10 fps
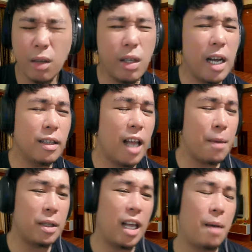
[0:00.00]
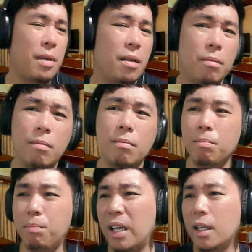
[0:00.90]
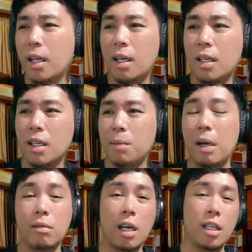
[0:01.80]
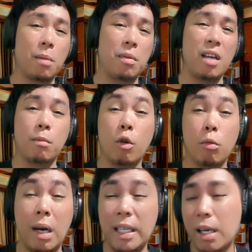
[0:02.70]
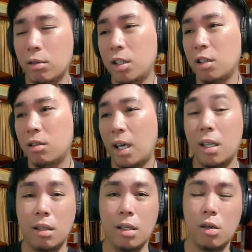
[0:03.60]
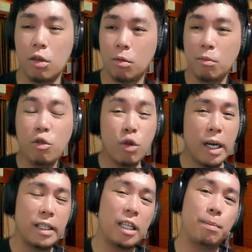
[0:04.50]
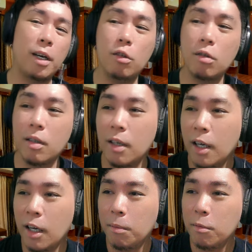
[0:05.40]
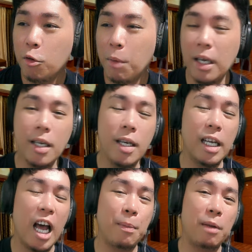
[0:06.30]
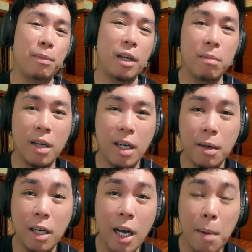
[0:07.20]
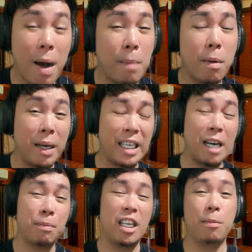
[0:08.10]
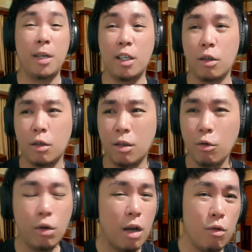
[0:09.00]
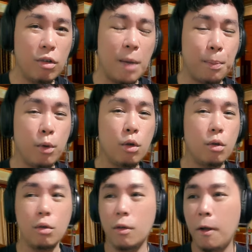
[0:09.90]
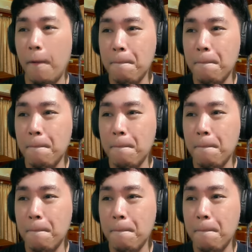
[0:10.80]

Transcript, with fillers: Kasi ang dami-daming pwede nilang ibagsak na memo o batas dyan sa LTO. No? Yung ganyan pa, yung, yung mahihirapan pa yung mga mamamayang Pilipino. No? Unang-una po, no?